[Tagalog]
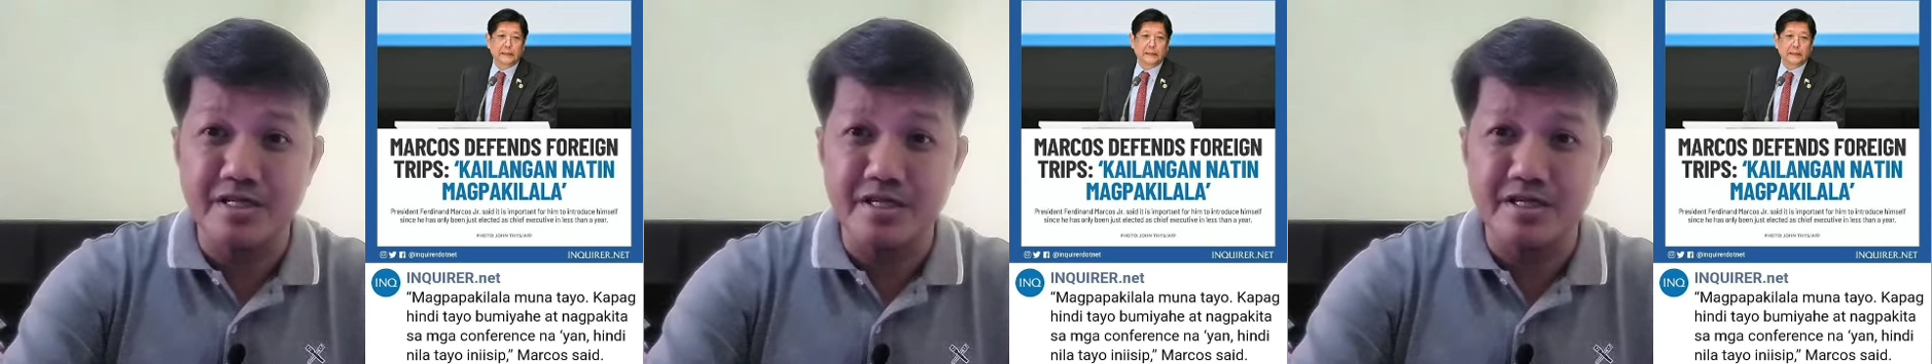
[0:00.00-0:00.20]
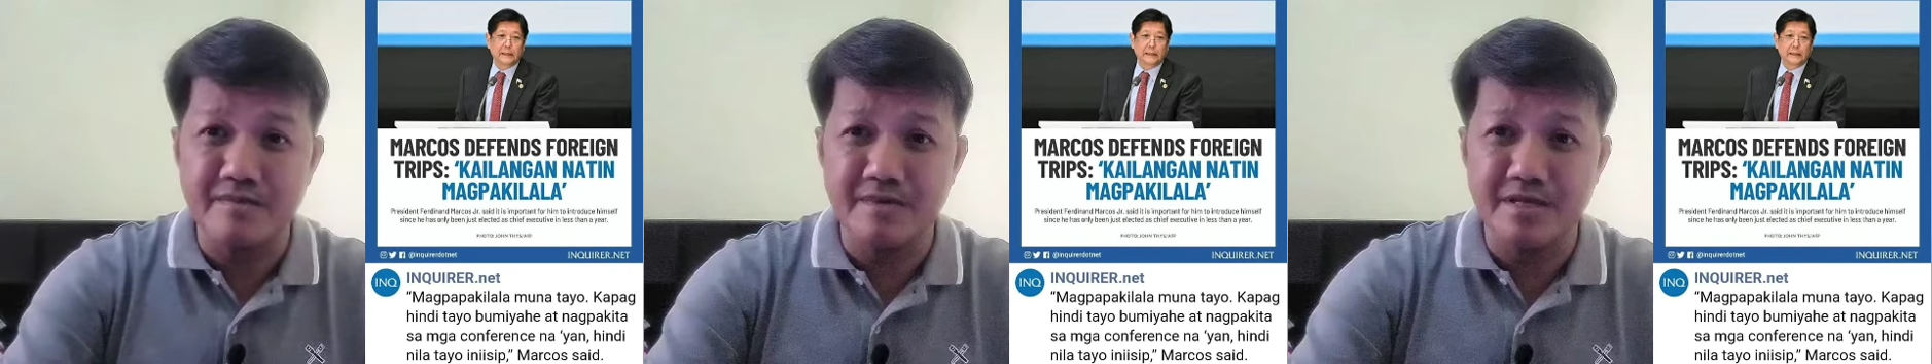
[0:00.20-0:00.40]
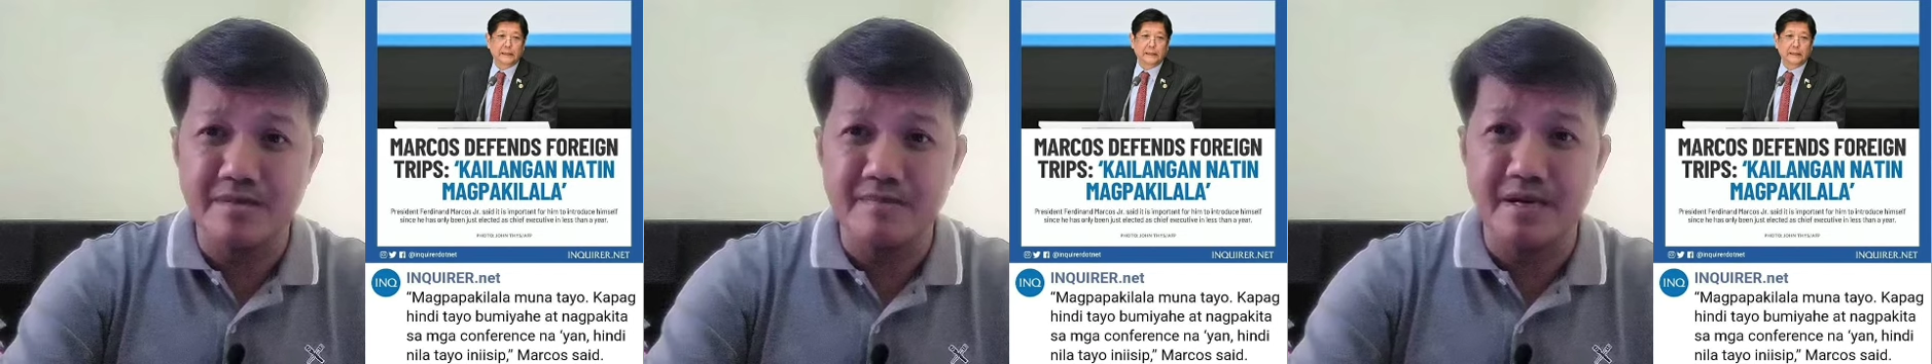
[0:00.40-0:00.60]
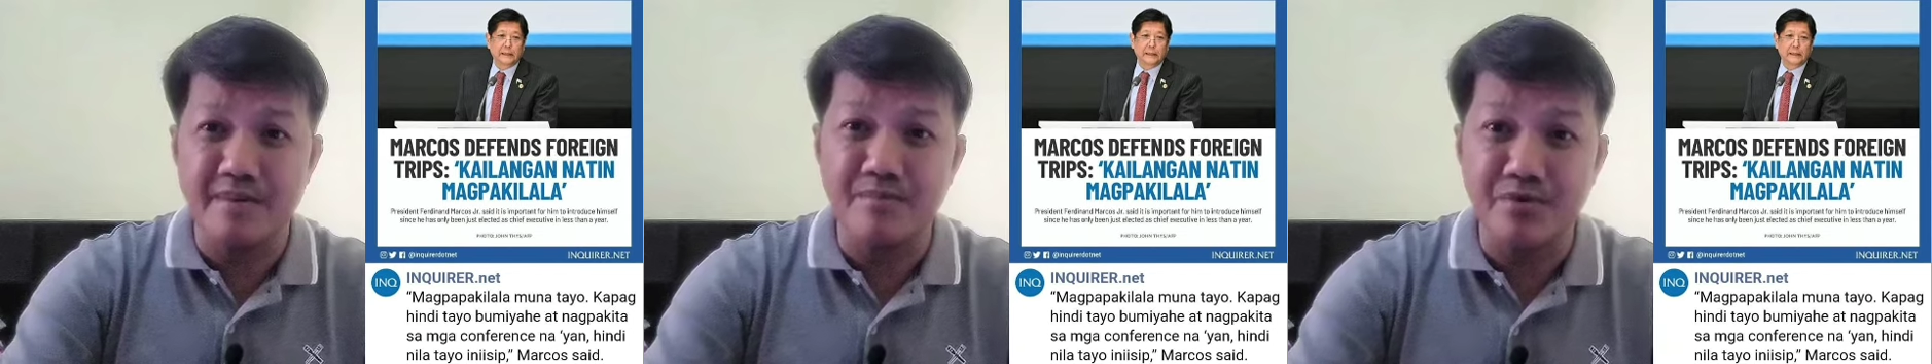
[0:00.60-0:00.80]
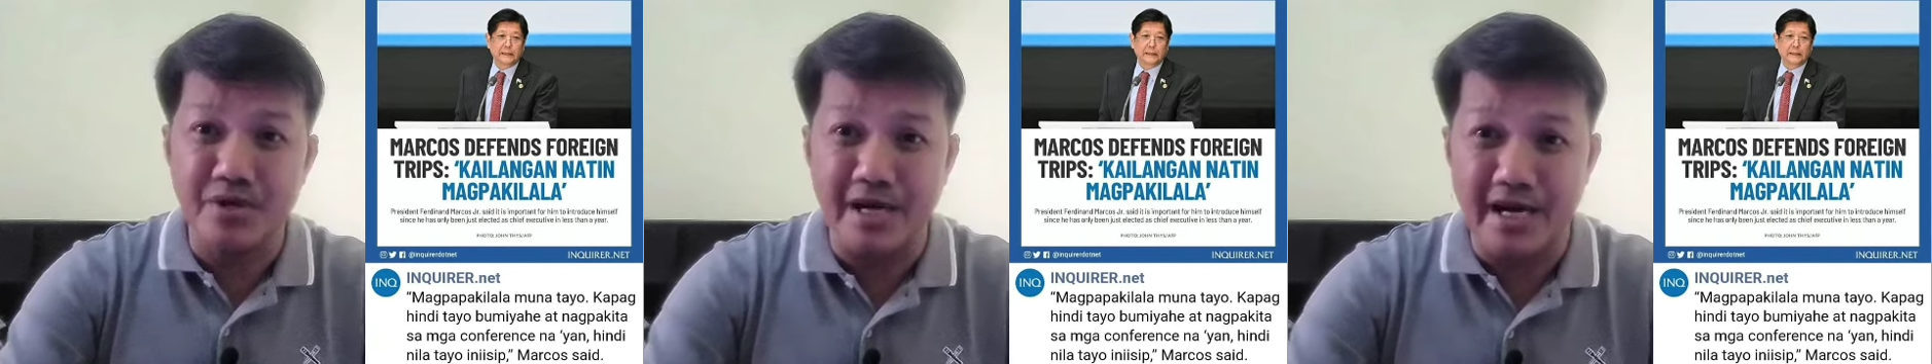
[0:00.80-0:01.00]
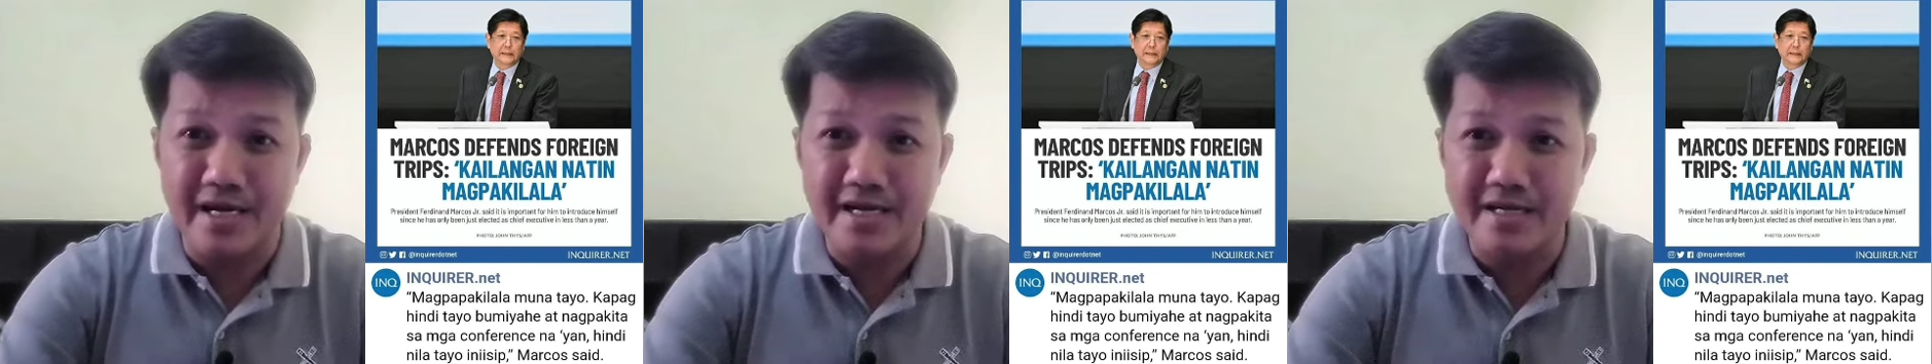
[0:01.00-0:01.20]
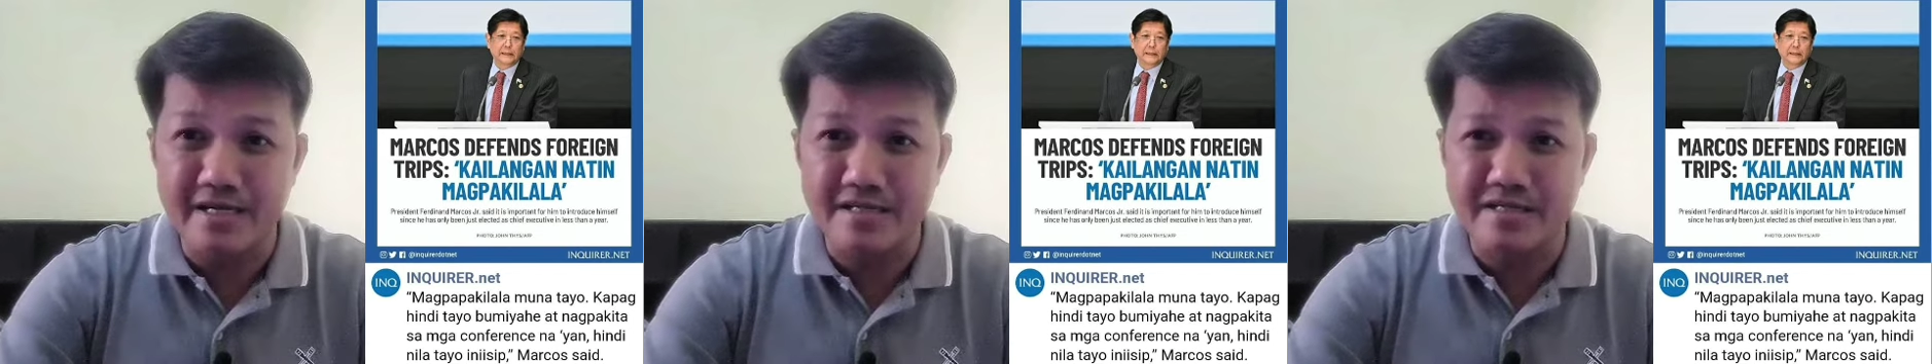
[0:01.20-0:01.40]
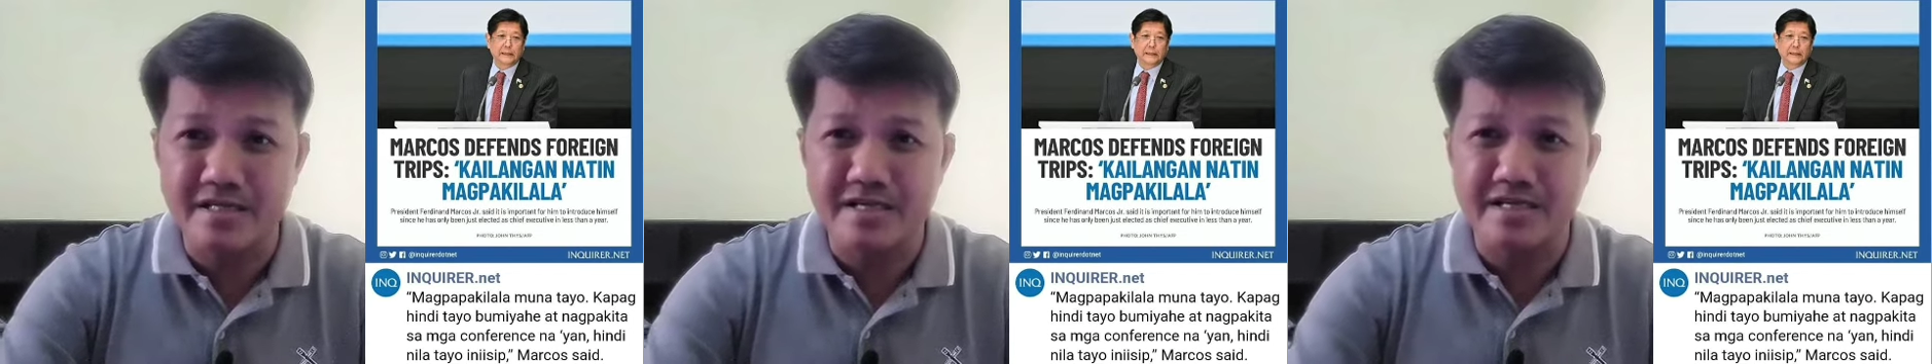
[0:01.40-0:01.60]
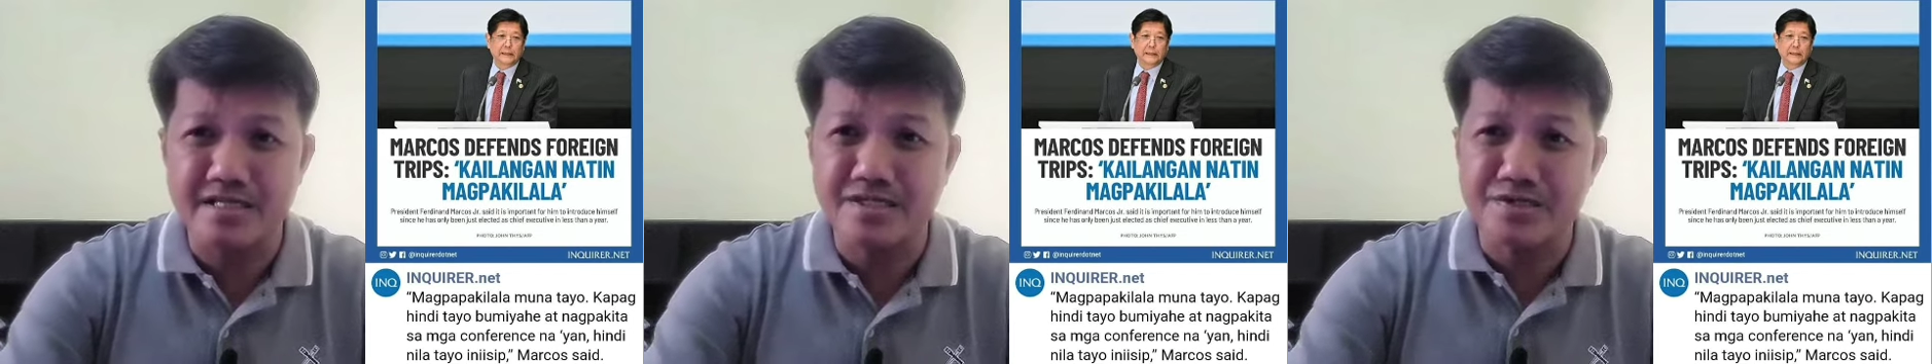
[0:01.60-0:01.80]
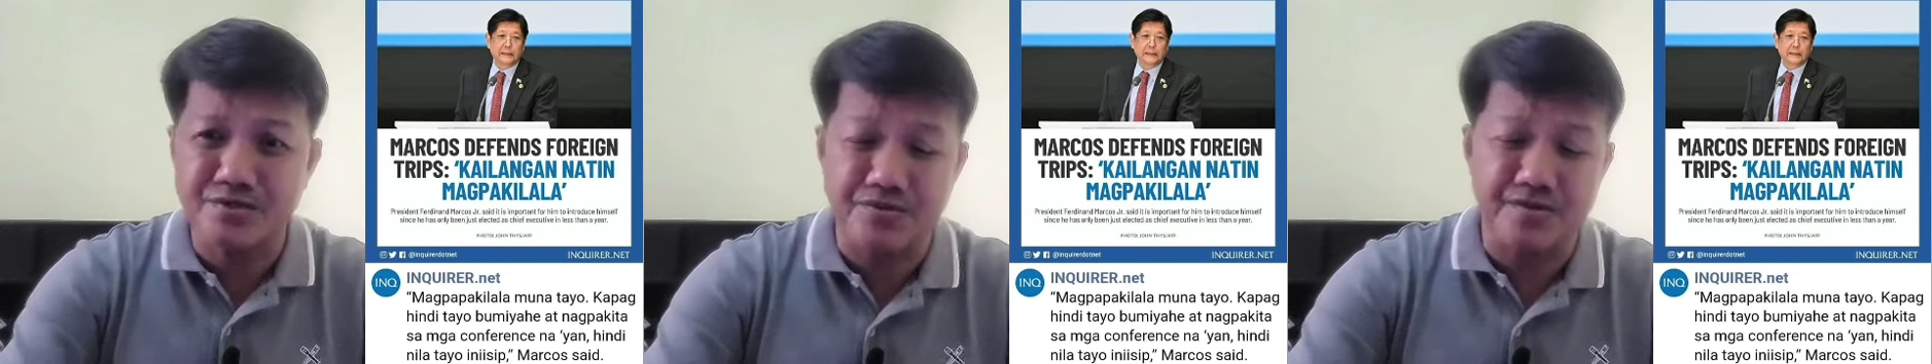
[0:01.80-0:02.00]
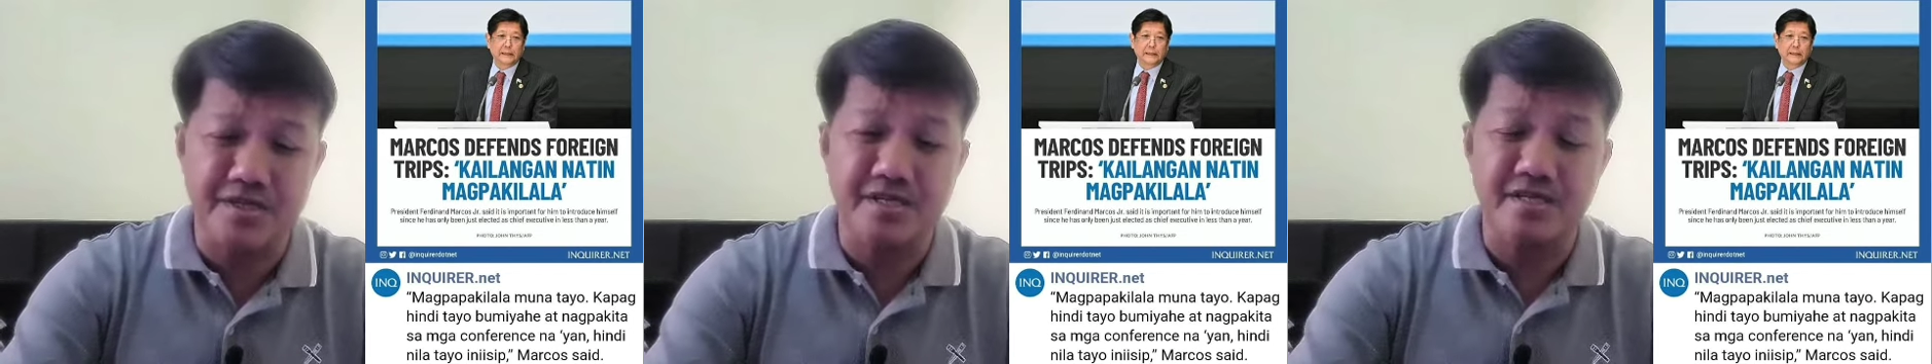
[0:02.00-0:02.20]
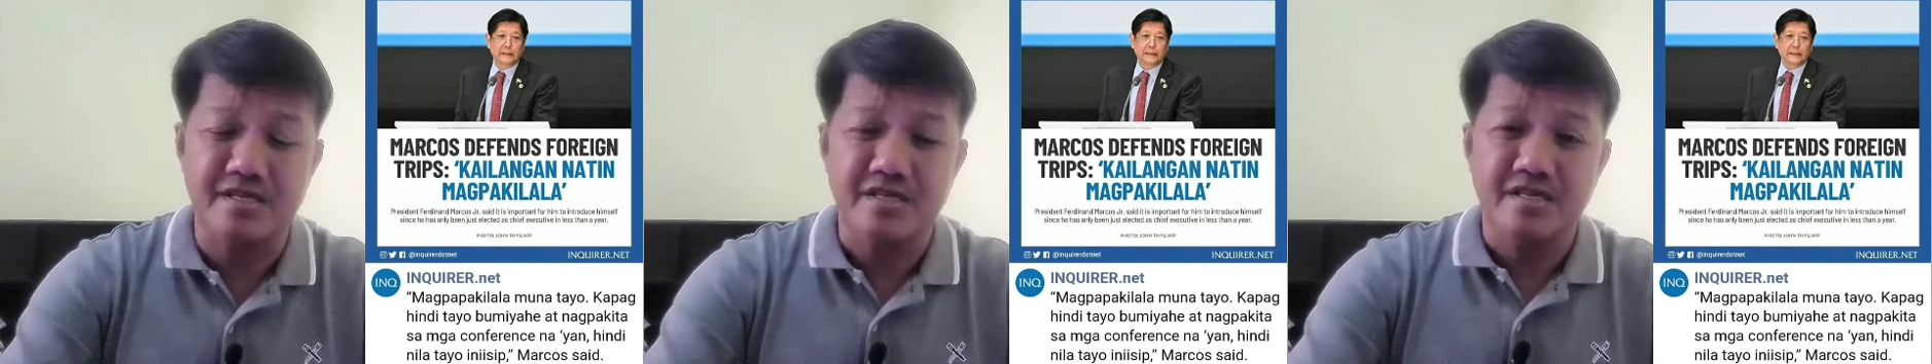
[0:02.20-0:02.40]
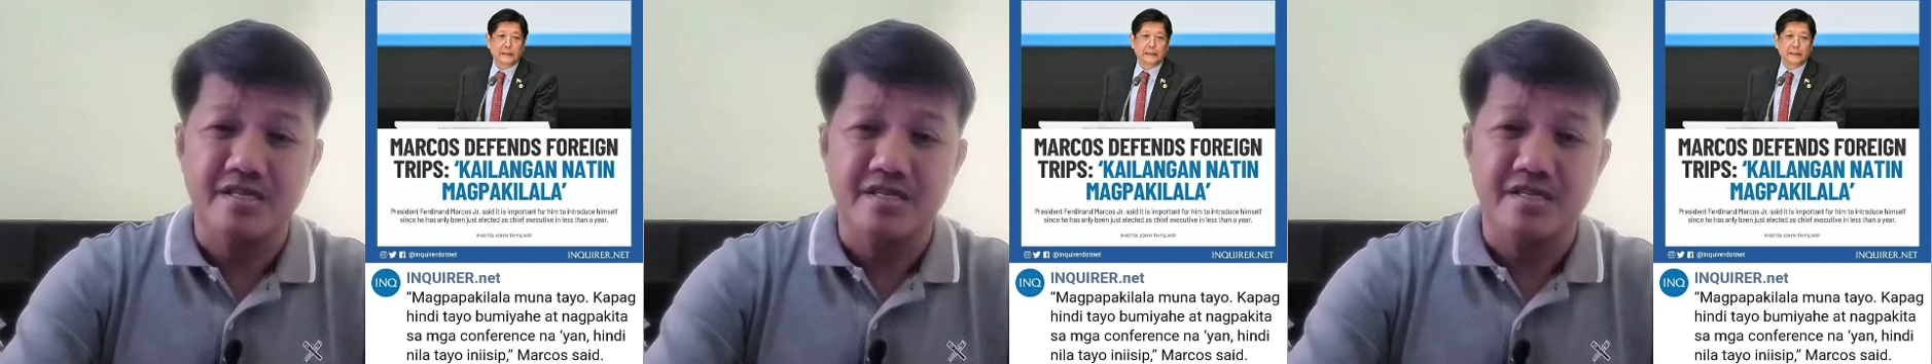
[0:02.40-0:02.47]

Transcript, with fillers: hindi naman yan mga bulag sa history,